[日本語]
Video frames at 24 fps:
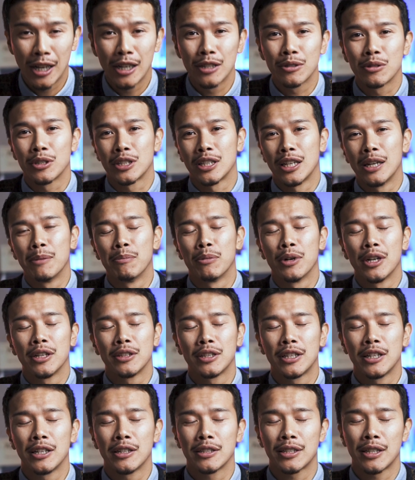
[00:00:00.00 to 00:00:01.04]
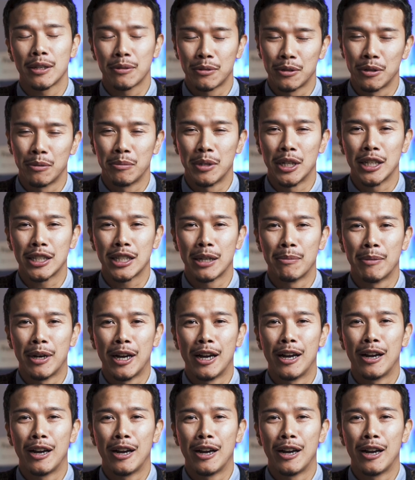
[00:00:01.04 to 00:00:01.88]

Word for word: そしてね、ボランティアスタッフの皆様、